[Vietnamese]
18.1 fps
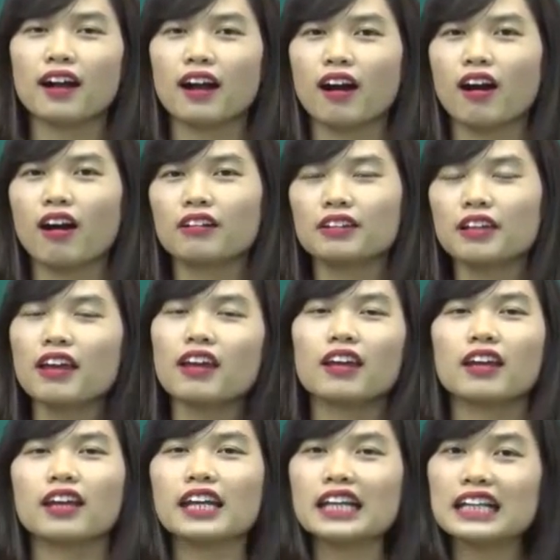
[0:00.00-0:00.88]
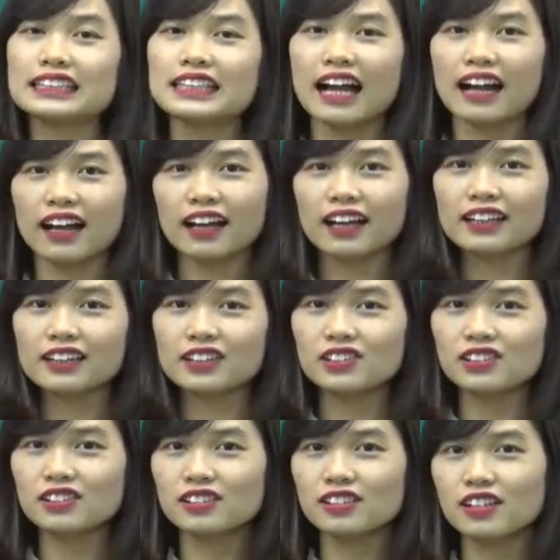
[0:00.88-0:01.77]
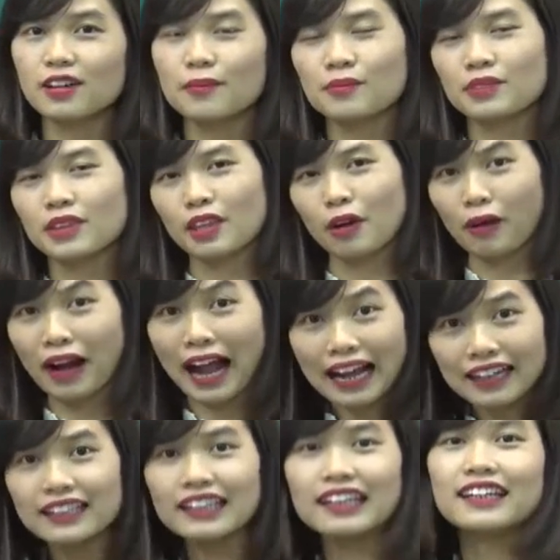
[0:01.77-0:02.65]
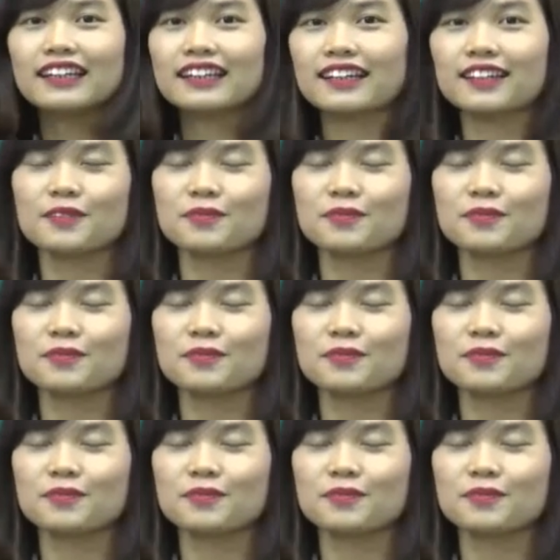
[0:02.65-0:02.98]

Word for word: có thể nghĩ sang các cái từ nó khác đi.